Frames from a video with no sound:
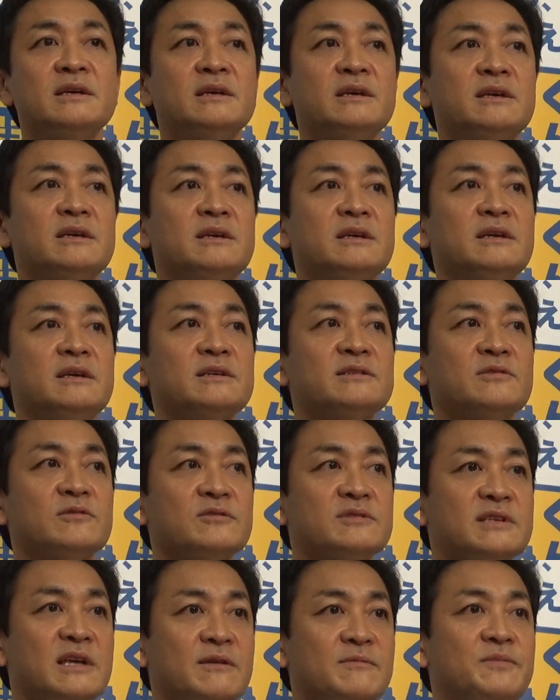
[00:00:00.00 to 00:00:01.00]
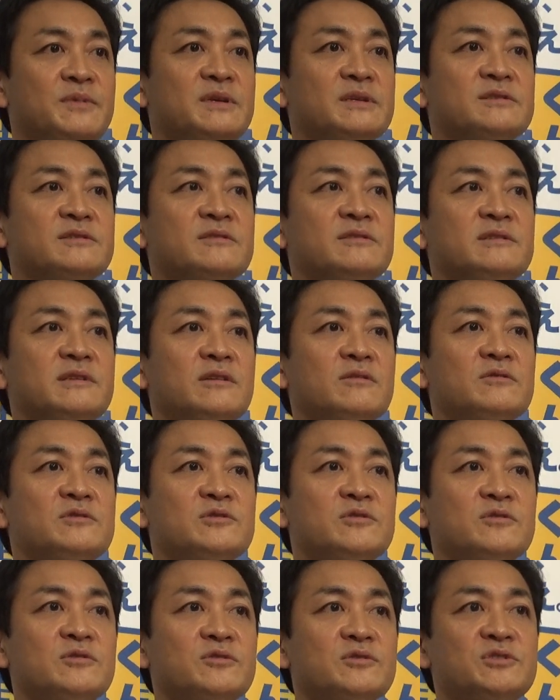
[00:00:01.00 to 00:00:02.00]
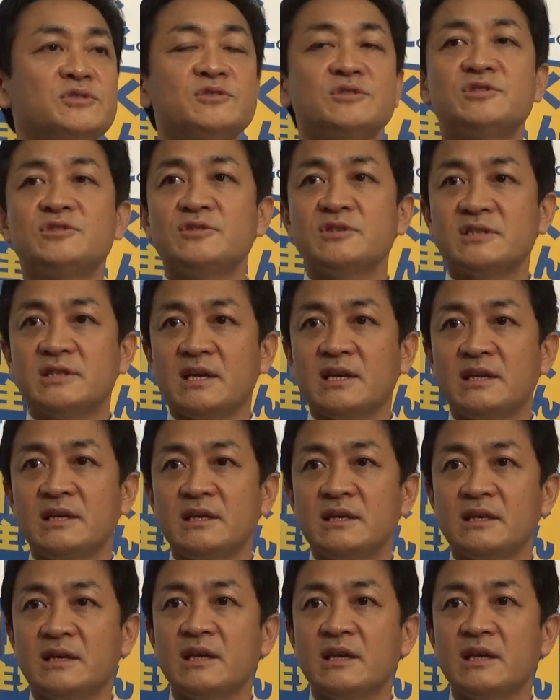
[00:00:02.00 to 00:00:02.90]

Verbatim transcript: えー、その賛否についての情報収集したり、